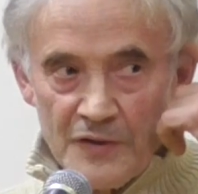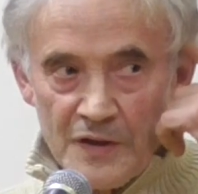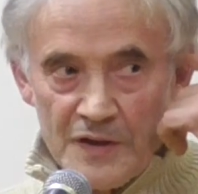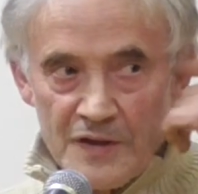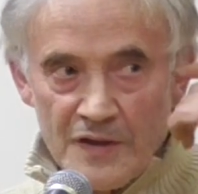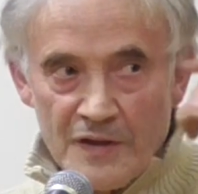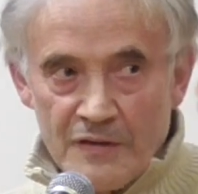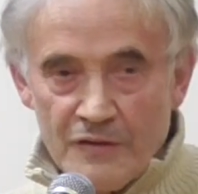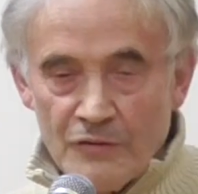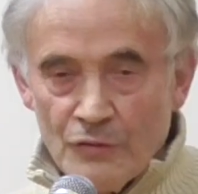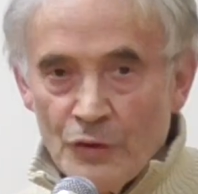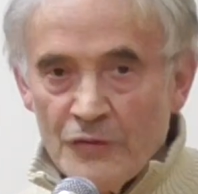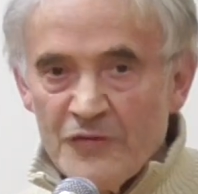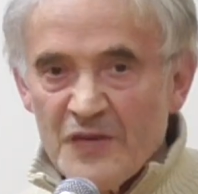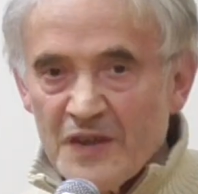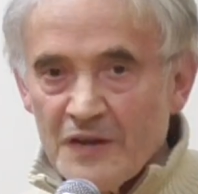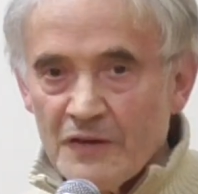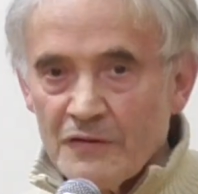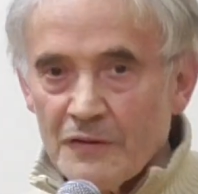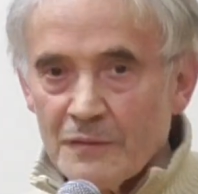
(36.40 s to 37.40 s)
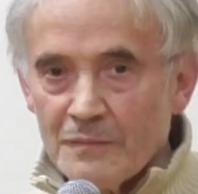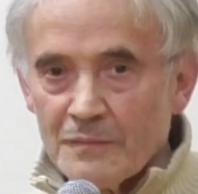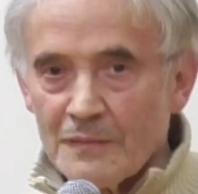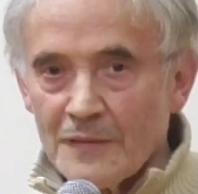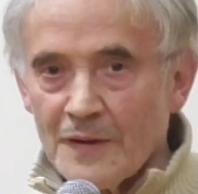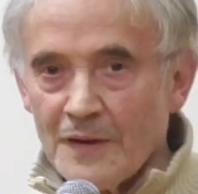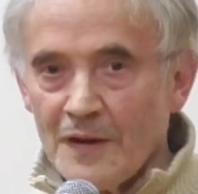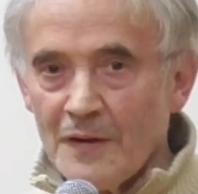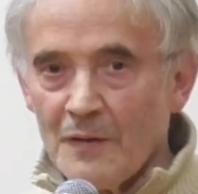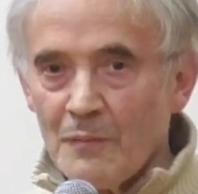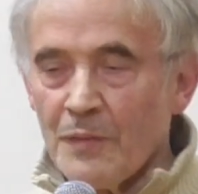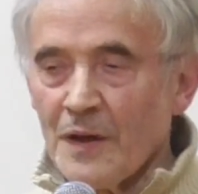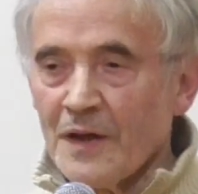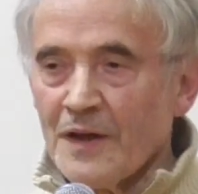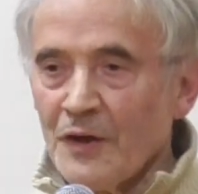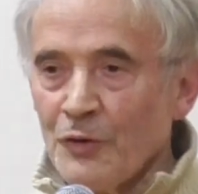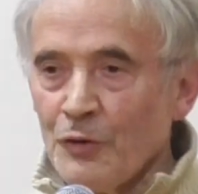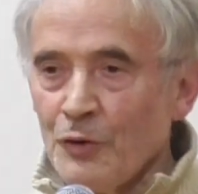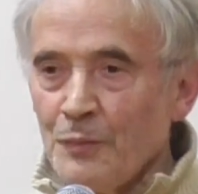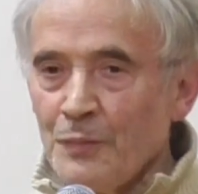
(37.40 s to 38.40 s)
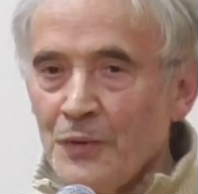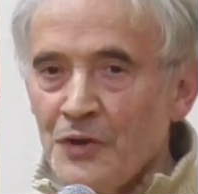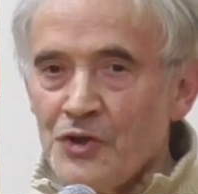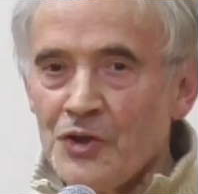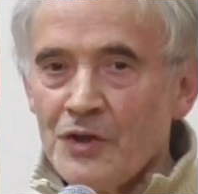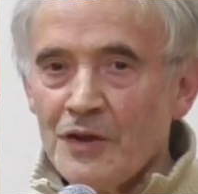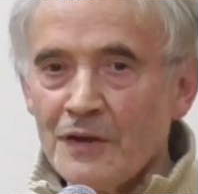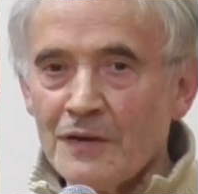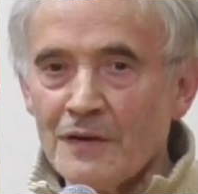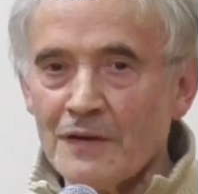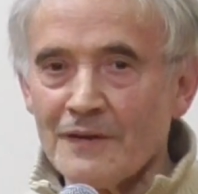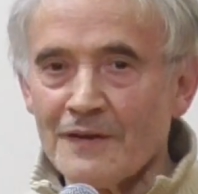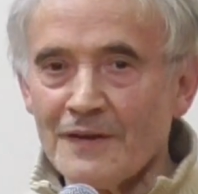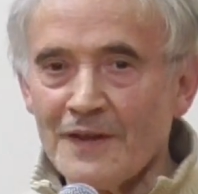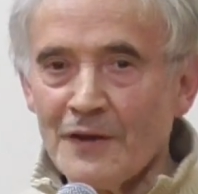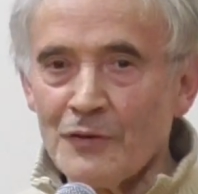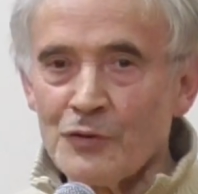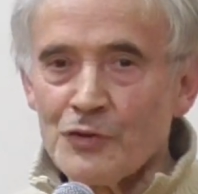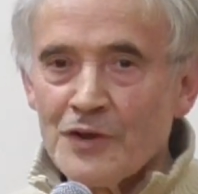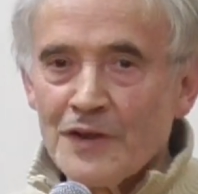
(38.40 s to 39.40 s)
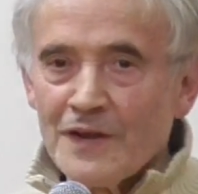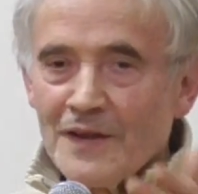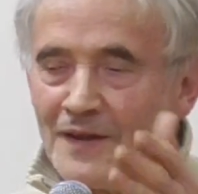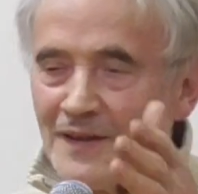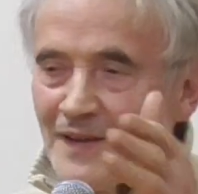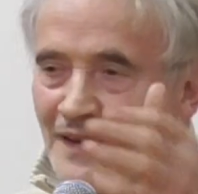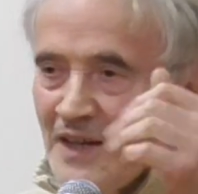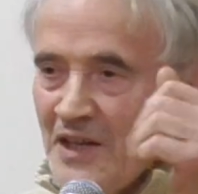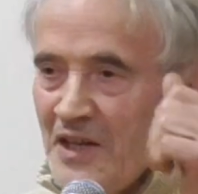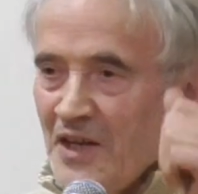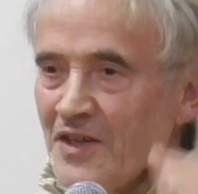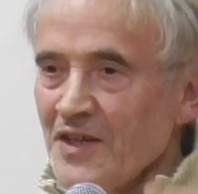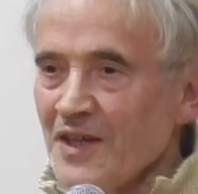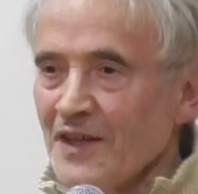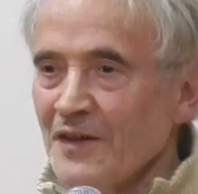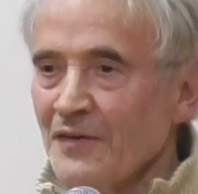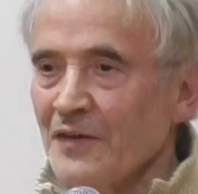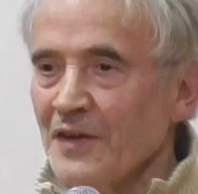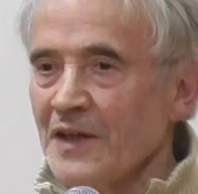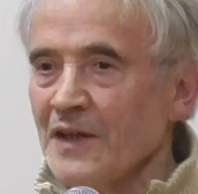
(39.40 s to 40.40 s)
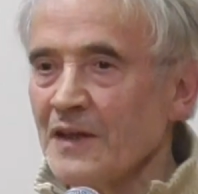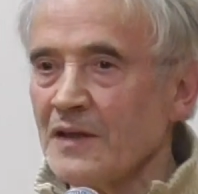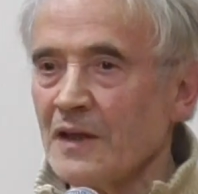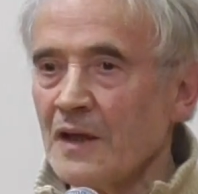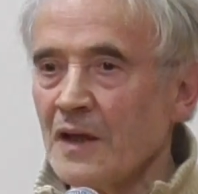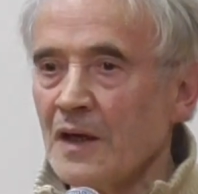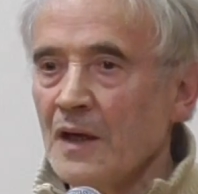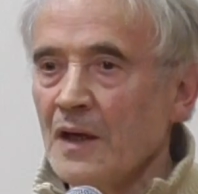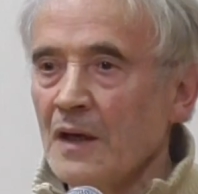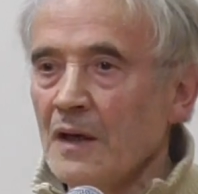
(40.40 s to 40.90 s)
выразить Новиковым. По какой причине? Я уже Лене говорил.